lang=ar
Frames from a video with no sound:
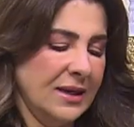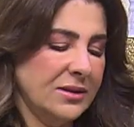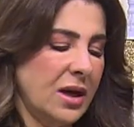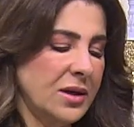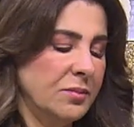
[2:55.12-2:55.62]

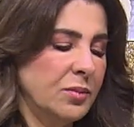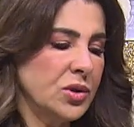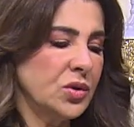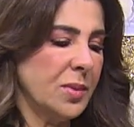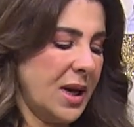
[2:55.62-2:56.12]
طيب
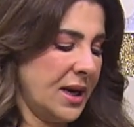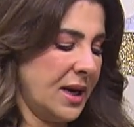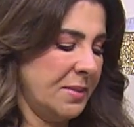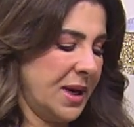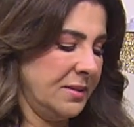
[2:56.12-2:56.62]
بصوا بقى يا
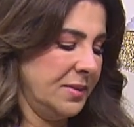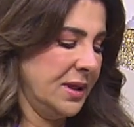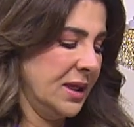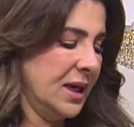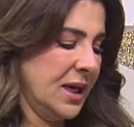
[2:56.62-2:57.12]
حبايبي
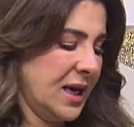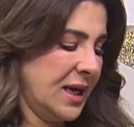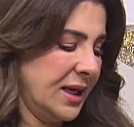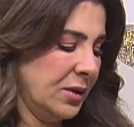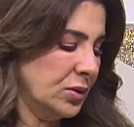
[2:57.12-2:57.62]

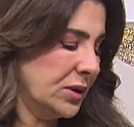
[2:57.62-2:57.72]
هناخد